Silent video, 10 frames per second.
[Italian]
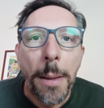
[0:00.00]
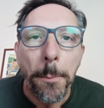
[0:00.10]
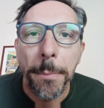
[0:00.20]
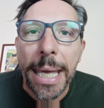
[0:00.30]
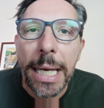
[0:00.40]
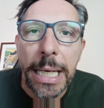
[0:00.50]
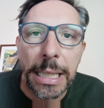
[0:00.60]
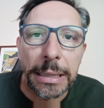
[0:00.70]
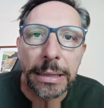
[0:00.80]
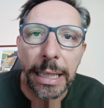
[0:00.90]

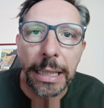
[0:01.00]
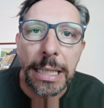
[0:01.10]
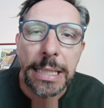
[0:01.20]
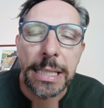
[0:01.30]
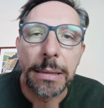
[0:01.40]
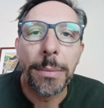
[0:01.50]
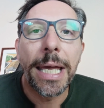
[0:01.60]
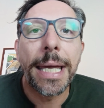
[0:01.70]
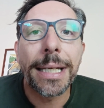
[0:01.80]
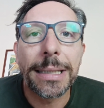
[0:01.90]
Mertens,
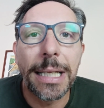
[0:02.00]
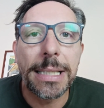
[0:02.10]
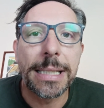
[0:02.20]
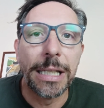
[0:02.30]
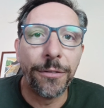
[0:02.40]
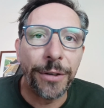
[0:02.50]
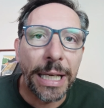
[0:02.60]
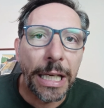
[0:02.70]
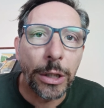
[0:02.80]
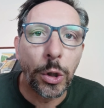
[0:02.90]
Mertens il
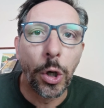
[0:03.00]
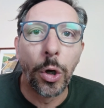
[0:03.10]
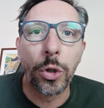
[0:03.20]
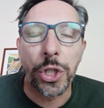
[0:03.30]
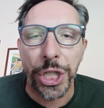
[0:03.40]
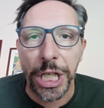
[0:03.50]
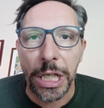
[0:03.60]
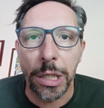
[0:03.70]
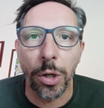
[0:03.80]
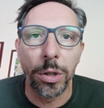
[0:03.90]
video,
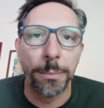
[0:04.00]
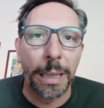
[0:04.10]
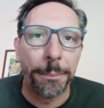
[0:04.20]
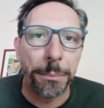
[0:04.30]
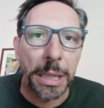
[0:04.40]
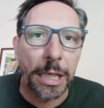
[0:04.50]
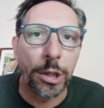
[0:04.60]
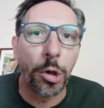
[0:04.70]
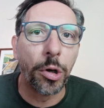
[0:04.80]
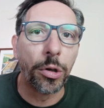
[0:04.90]
Ciro, il
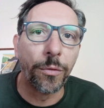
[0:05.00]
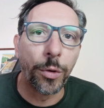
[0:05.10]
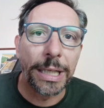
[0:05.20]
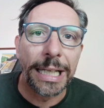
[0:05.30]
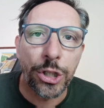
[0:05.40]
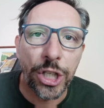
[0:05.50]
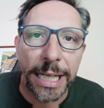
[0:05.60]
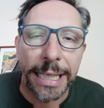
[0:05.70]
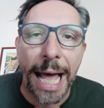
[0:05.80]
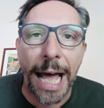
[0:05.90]
bambino, non vorrei
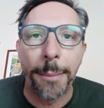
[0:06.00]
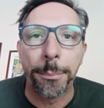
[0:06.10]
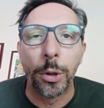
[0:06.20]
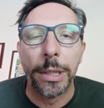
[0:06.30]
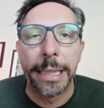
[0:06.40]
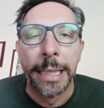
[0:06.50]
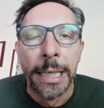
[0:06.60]
lasciare Napoli.